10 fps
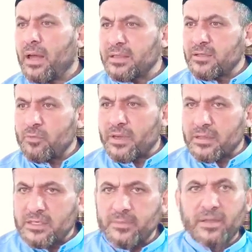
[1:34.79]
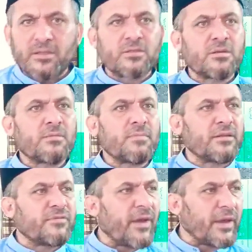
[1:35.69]
اتوا بكتيبه
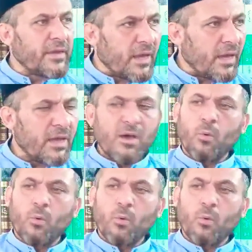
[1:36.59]
مدفعيه